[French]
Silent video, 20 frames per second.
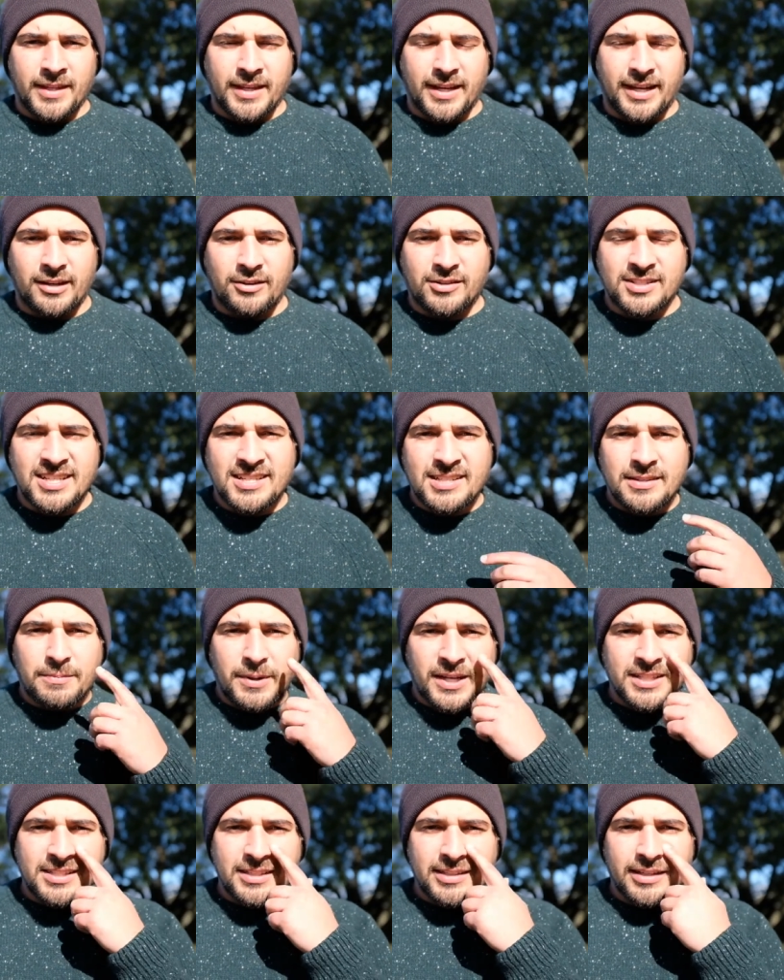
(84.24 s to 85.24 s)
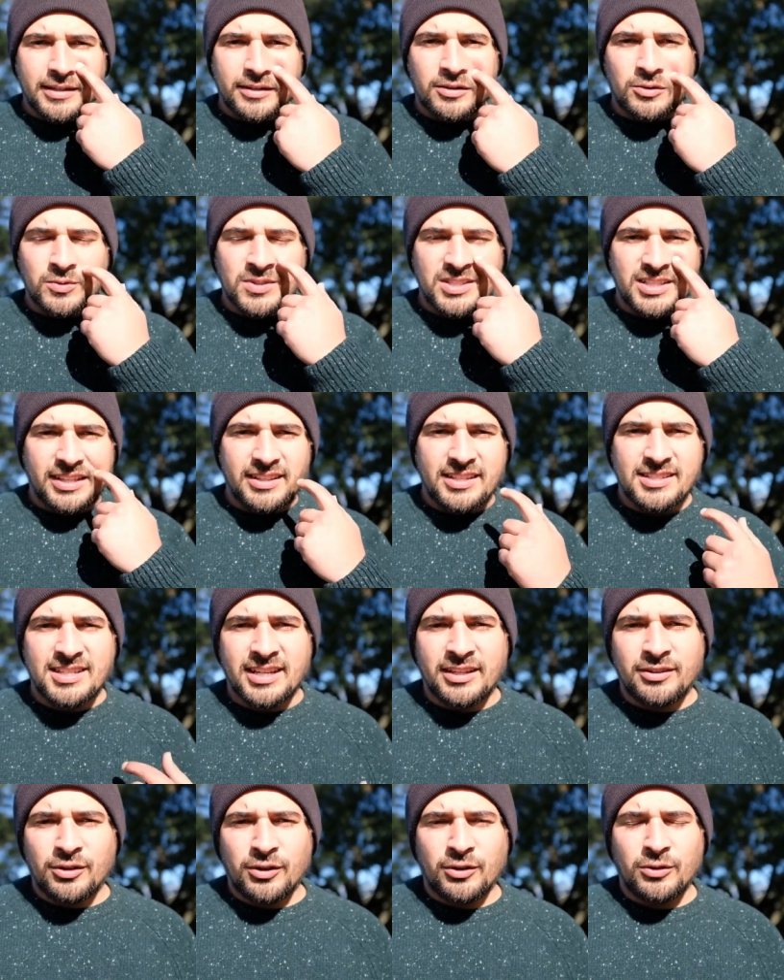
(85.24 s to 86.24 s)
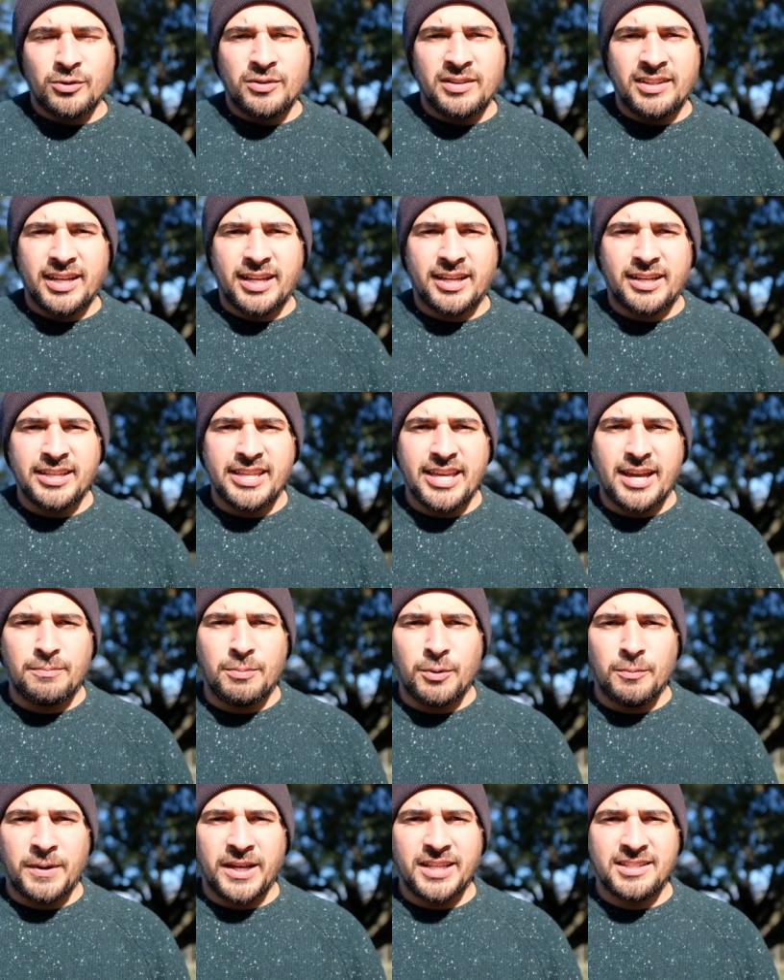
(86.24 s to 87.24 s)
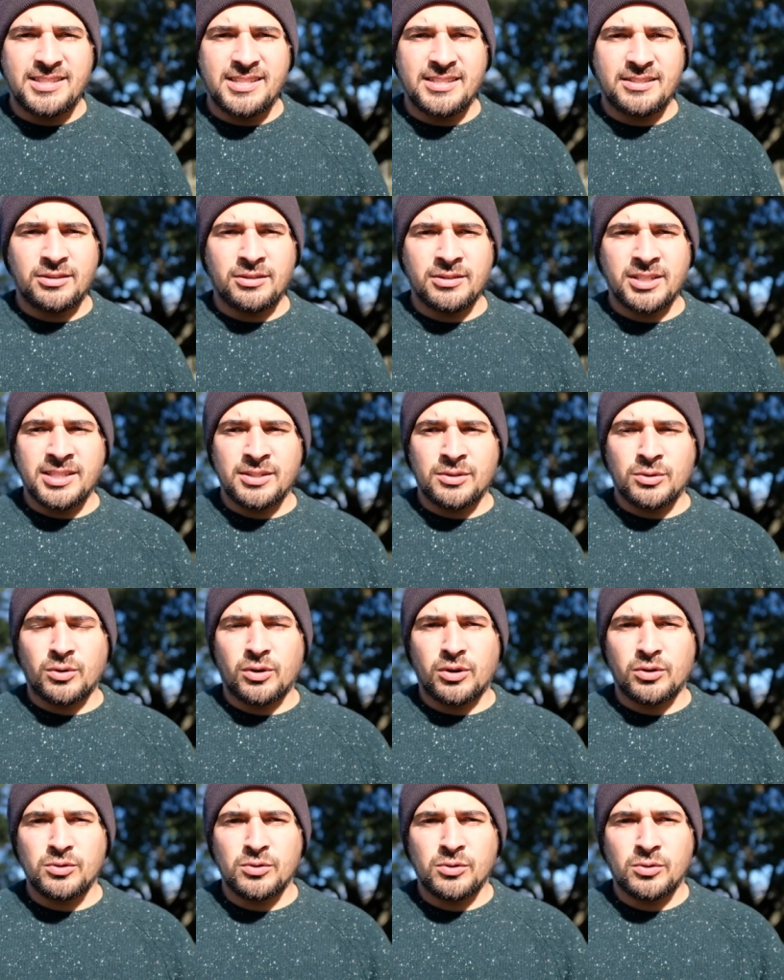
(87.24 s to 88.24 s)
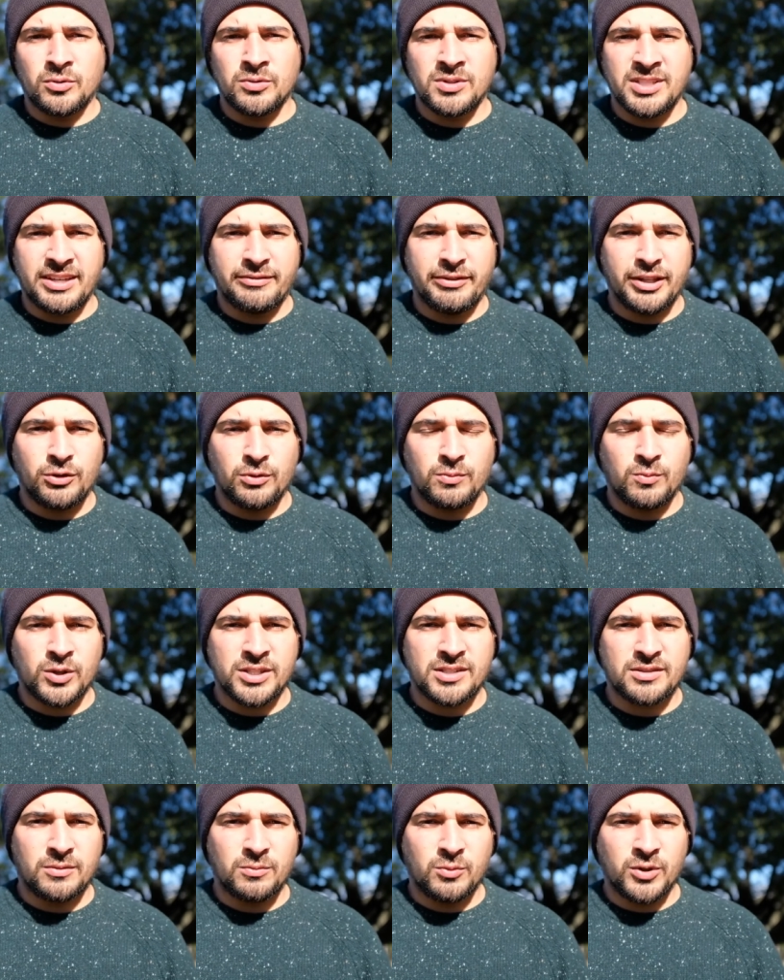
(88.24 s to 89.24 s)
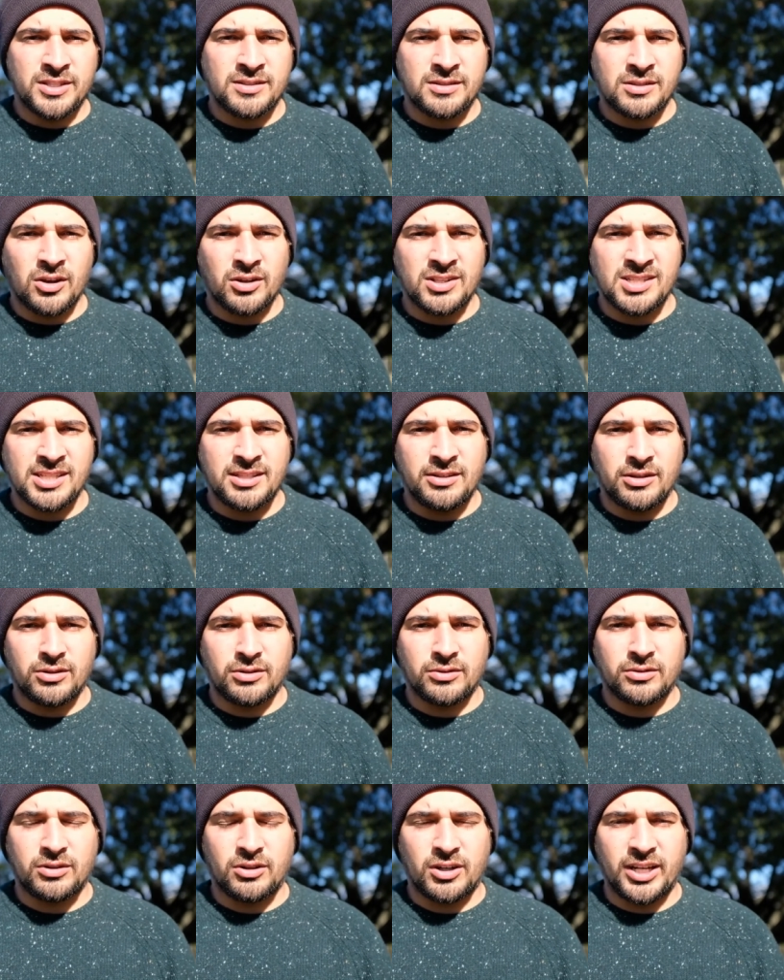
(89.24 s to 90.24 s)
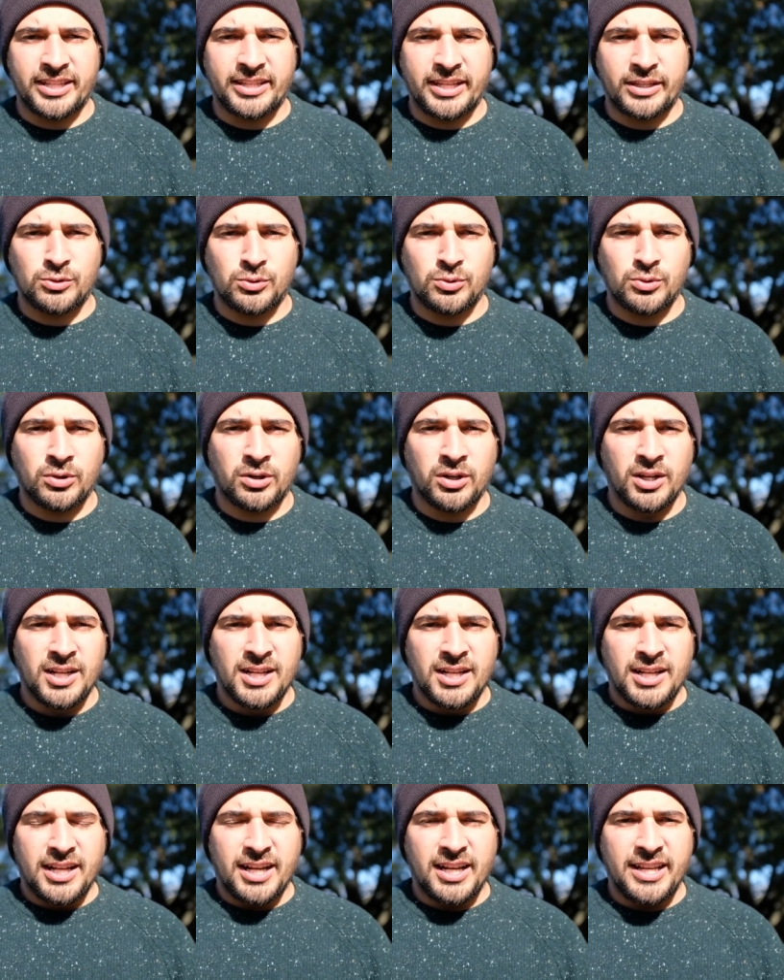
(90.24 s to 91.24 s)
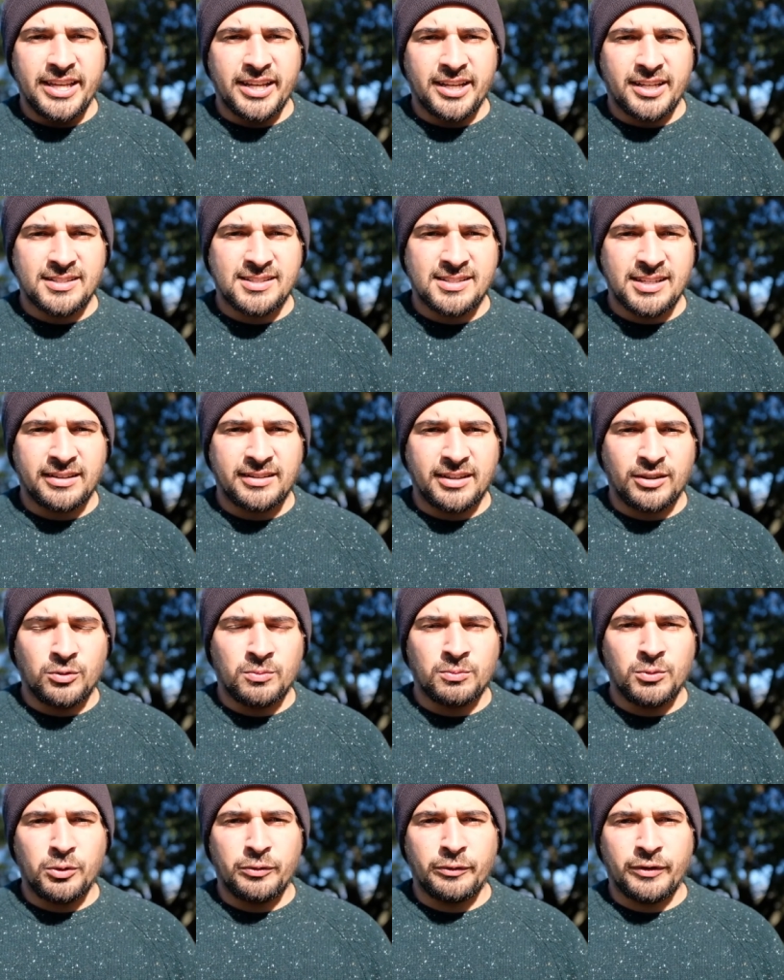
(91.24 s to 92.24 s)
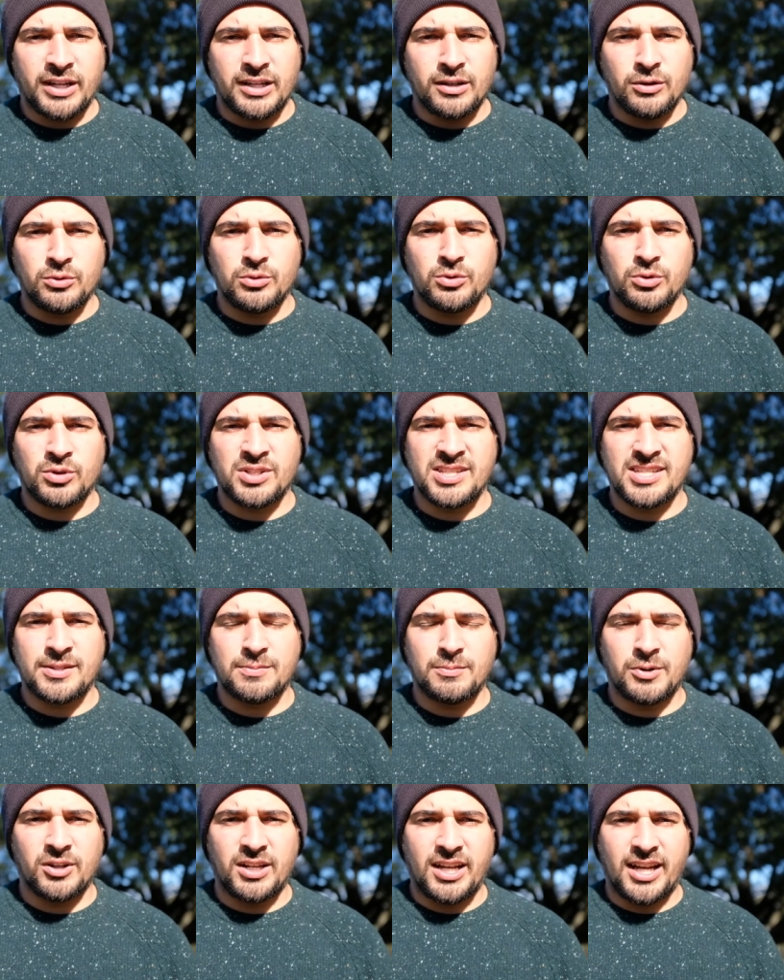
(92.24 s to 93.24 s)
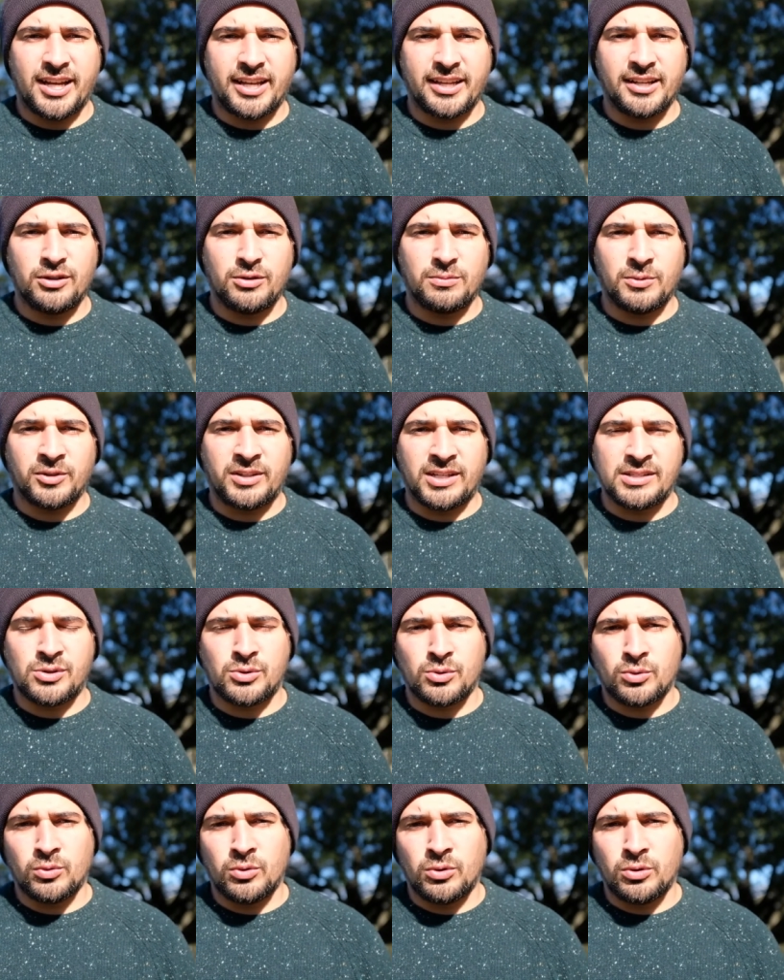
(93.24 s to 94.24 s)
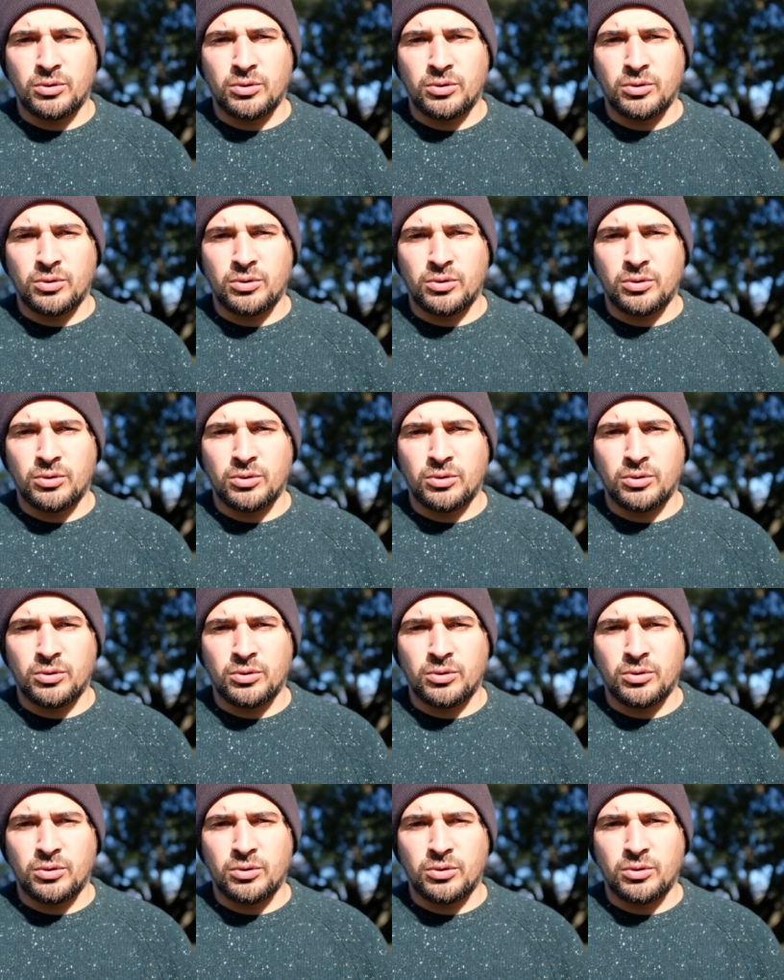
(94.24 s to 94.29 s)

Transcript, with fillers: alors ça, c'est parti d'un constat des acteurs de terrain il y a à peu près 10 ans qui se sont rendus compte qu'il y avait de moins en moins de sorties dans, dans, la nature liées à un certain nombre de freins, le durcissement de la réglementation,